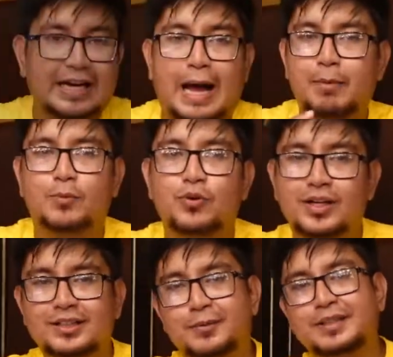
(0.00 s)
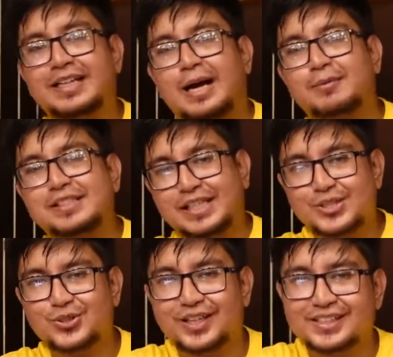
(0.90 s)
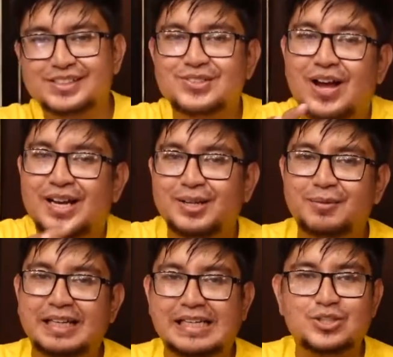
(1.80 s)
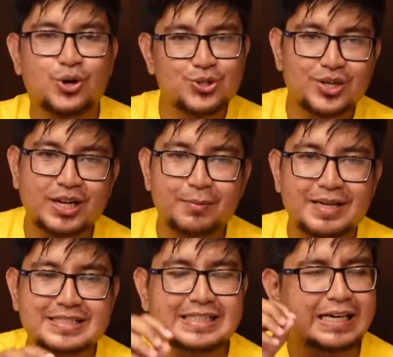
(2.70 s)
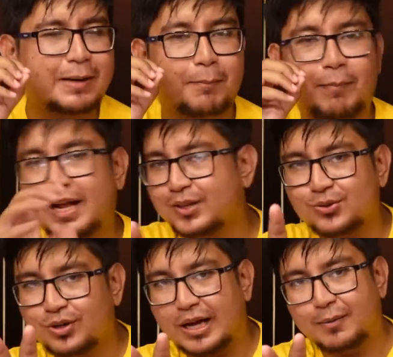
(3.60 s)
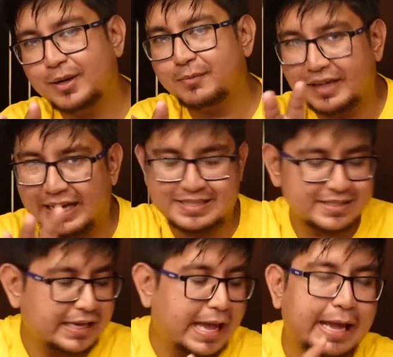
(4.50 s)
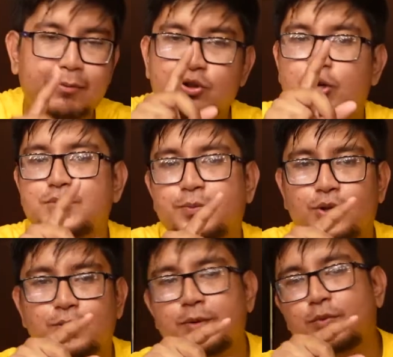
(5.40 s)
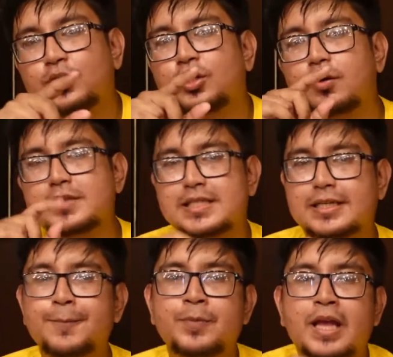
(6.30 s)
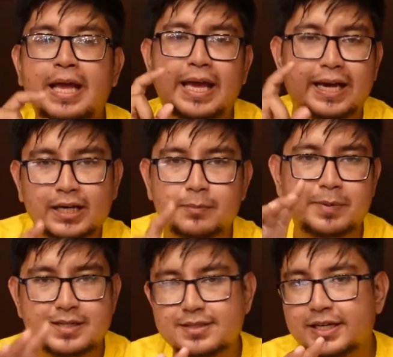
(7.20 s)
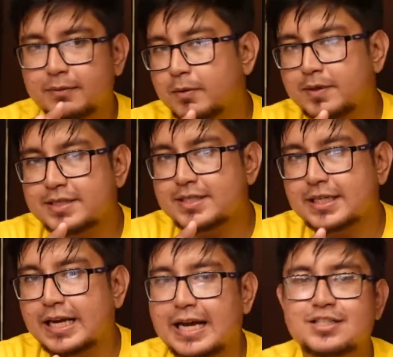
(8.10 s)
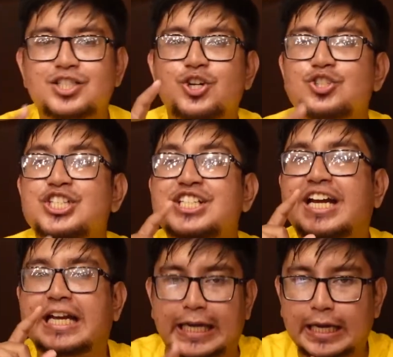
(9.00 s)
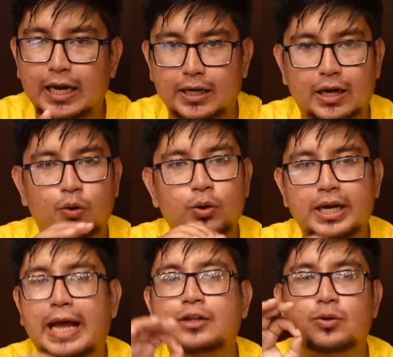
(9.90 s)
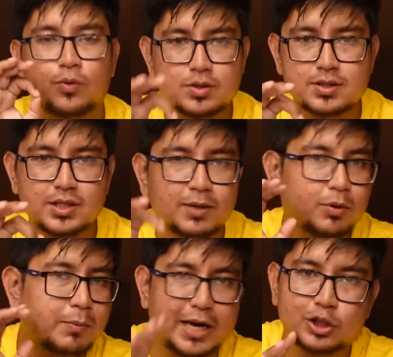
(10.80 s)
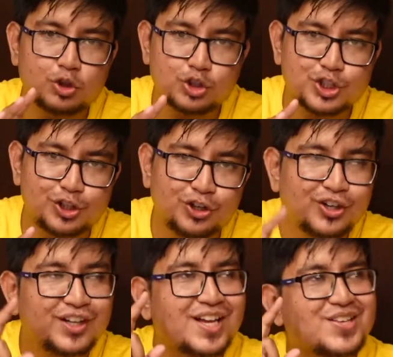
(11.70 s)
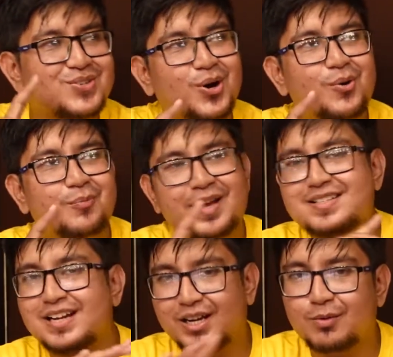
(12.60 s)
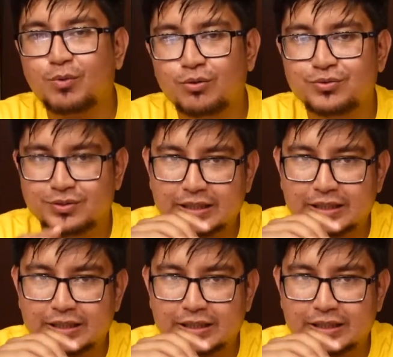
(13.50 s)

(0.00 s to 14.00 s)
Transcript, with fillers: কাবাবওয়ালাতে আমাদের খাবার শেষ হয়ে গেছে সো আলটিমেটলি ছয়শো টাকা বাজেটে একটা মারাত্মক খাবার আমরা খাইছি এবং সবচেয়ে প্রথমে বলতে হবে যেটা এখানের বেস্ট আইটেম আমার কাছে যেটা লাগছে সেটা হচ্ছে চিকেন টিক্কাটা ওটা একদম অস্থির এবং মারাত্মক ছিল সো বেস্ট আইটেম অফ